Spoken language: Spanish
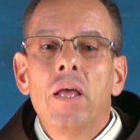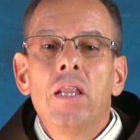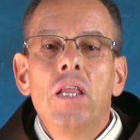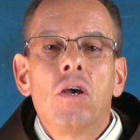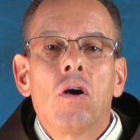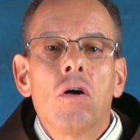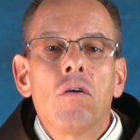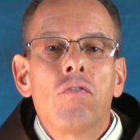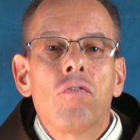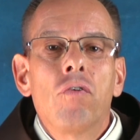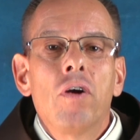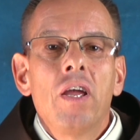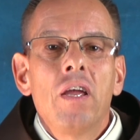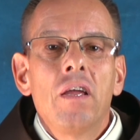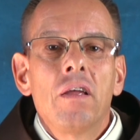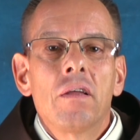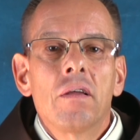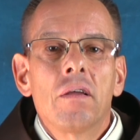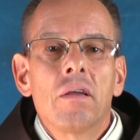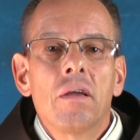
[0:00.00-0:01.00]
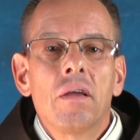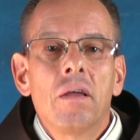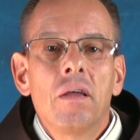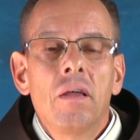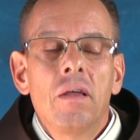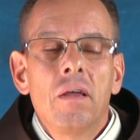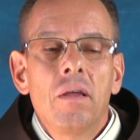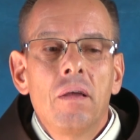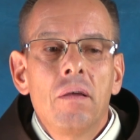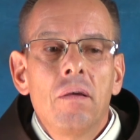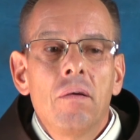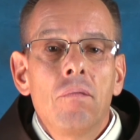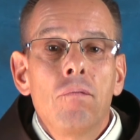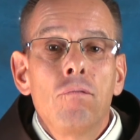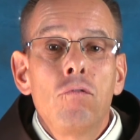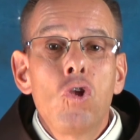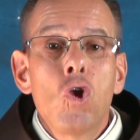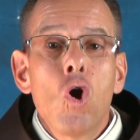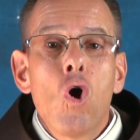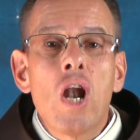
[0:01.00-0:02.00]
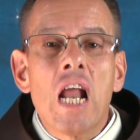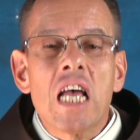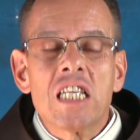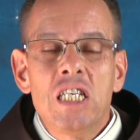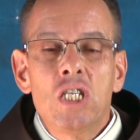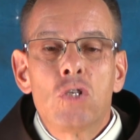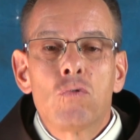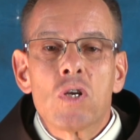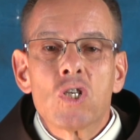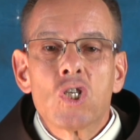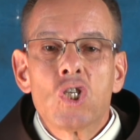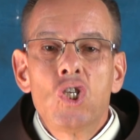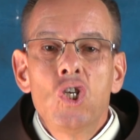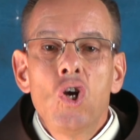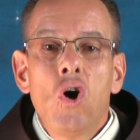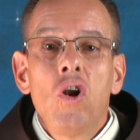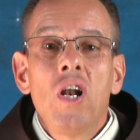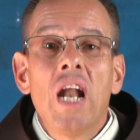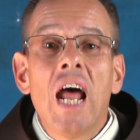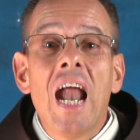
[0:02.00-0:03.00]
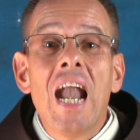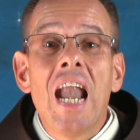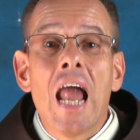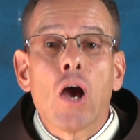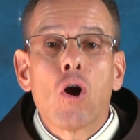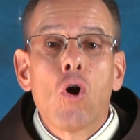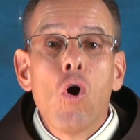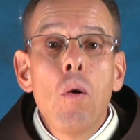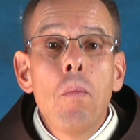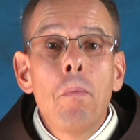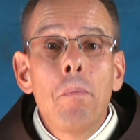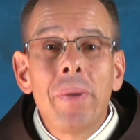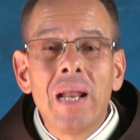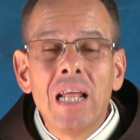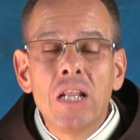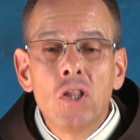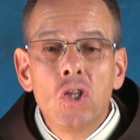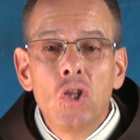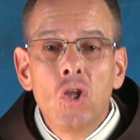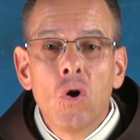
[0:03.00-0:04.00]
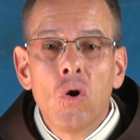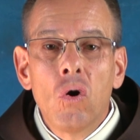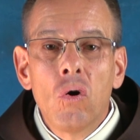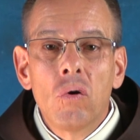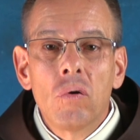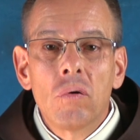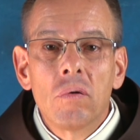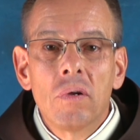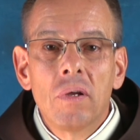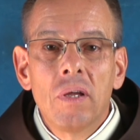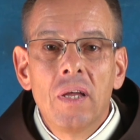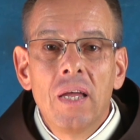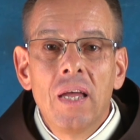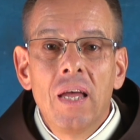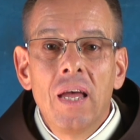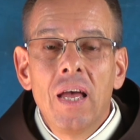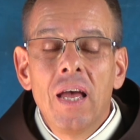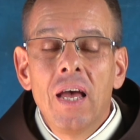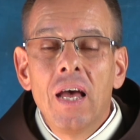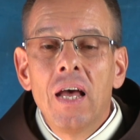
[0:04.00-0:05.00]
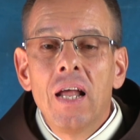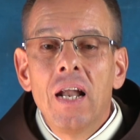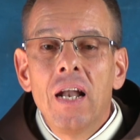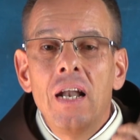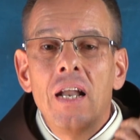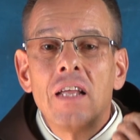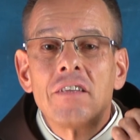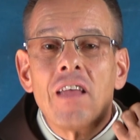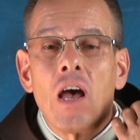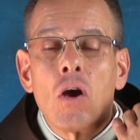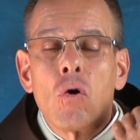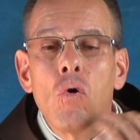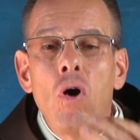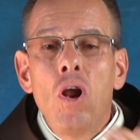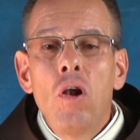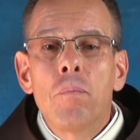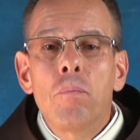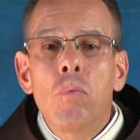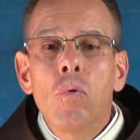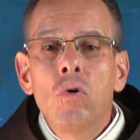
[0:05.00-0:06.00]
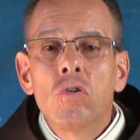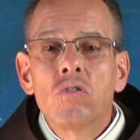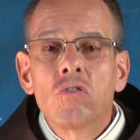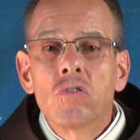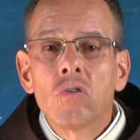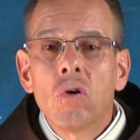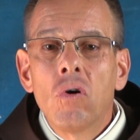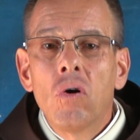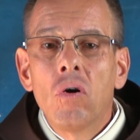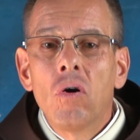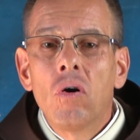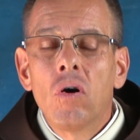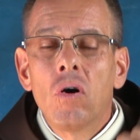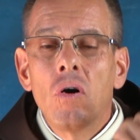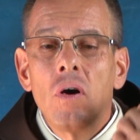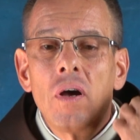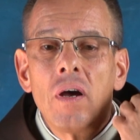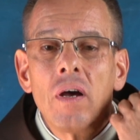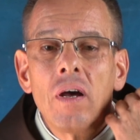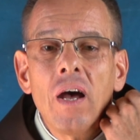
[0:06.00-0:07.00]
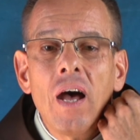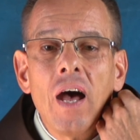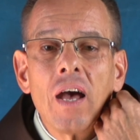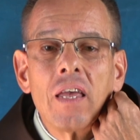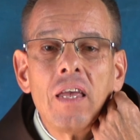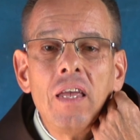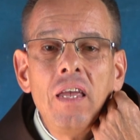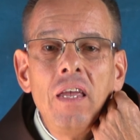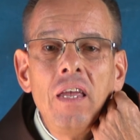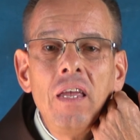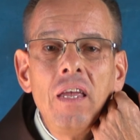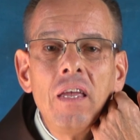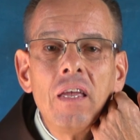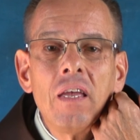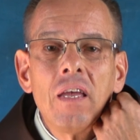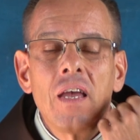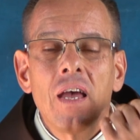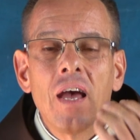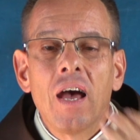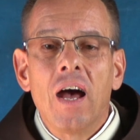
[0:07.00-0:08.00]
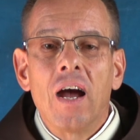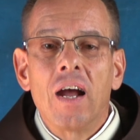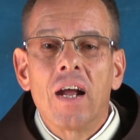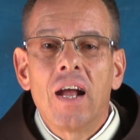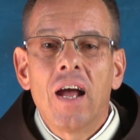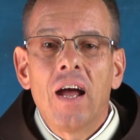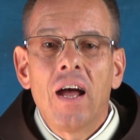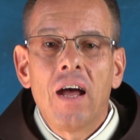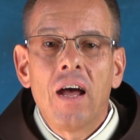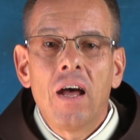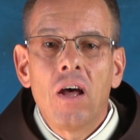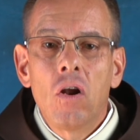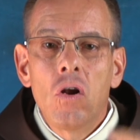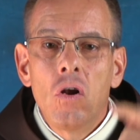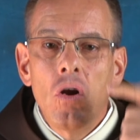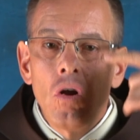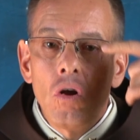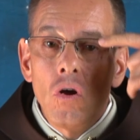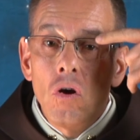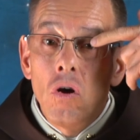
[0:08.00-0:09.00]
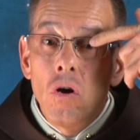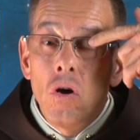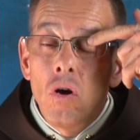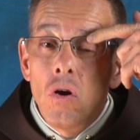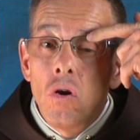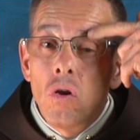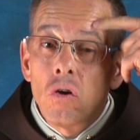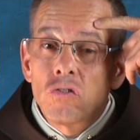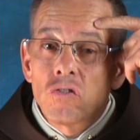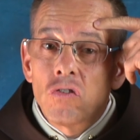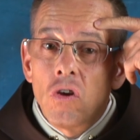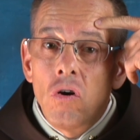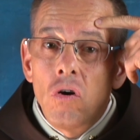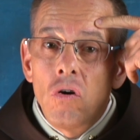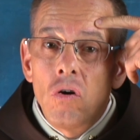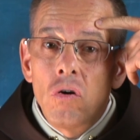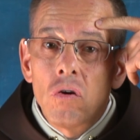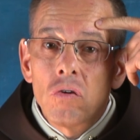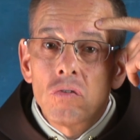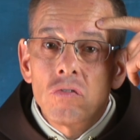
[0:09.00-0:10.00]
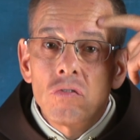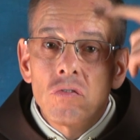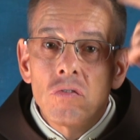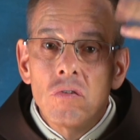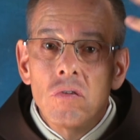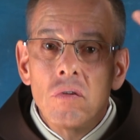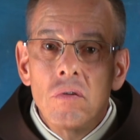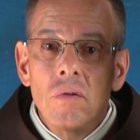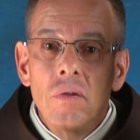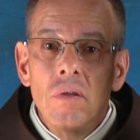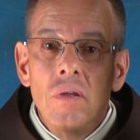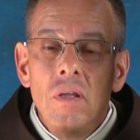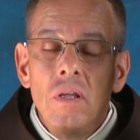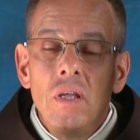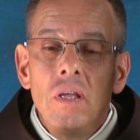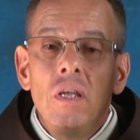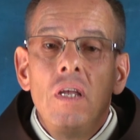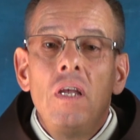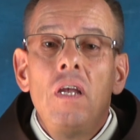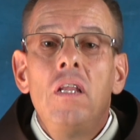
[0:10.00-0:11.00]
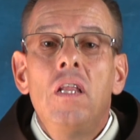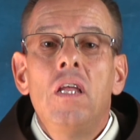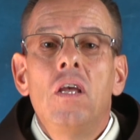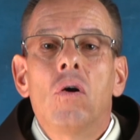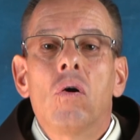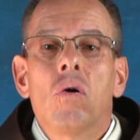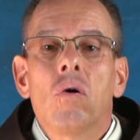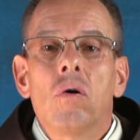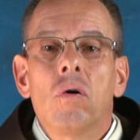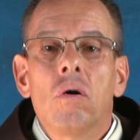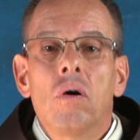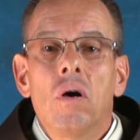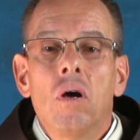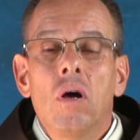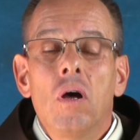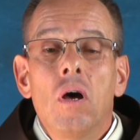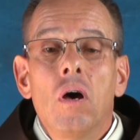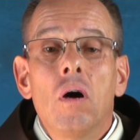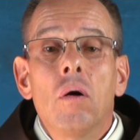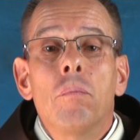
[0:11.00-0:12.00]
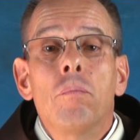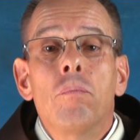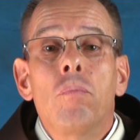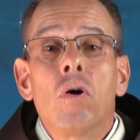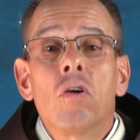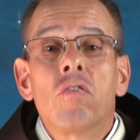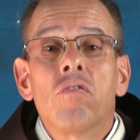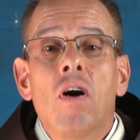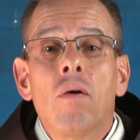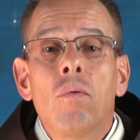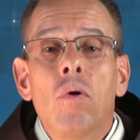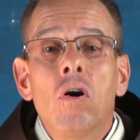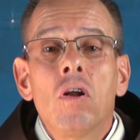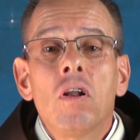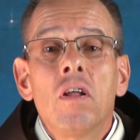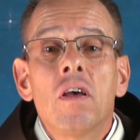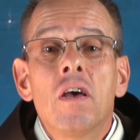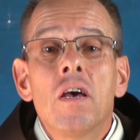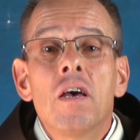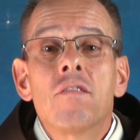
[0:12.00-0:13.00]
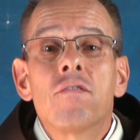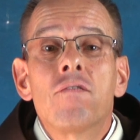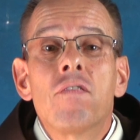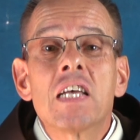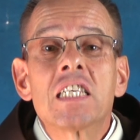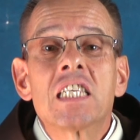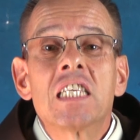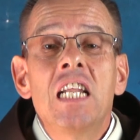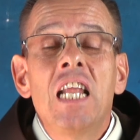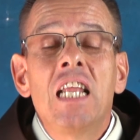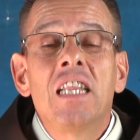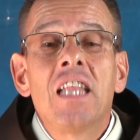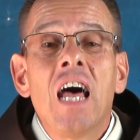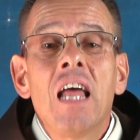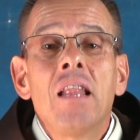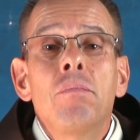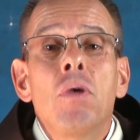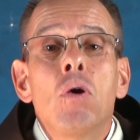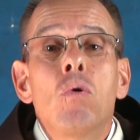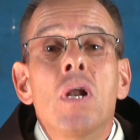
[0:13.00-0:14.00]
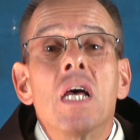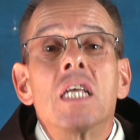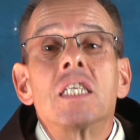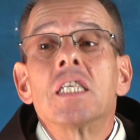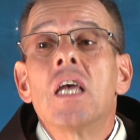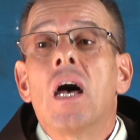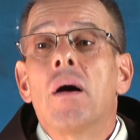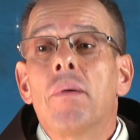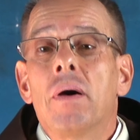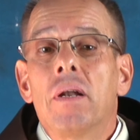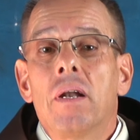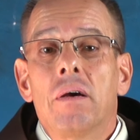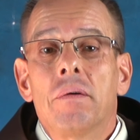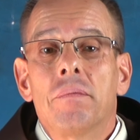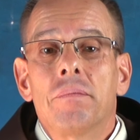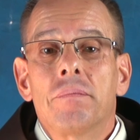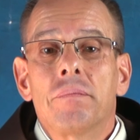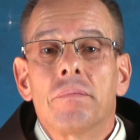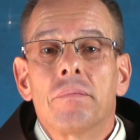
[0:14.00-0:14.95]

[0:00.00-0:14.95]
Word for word: médico fue, vio la situación, la comprendió, le sacó el pulso aquí, acá, los ojos y dijo, por favor, facilitadme una sábana.